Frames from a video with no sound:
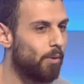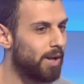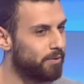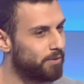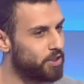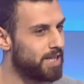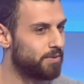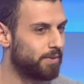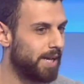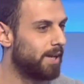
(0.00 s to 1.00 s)
او عن 50
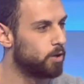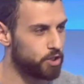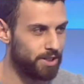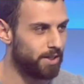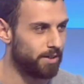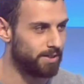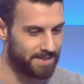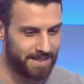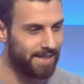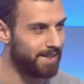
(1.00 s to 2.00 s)
شيدز اوف جراي ان جنرال
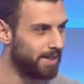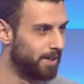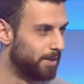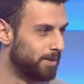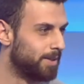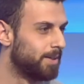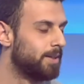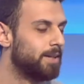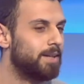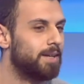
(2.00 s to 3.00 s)
القصه بحد ذاتها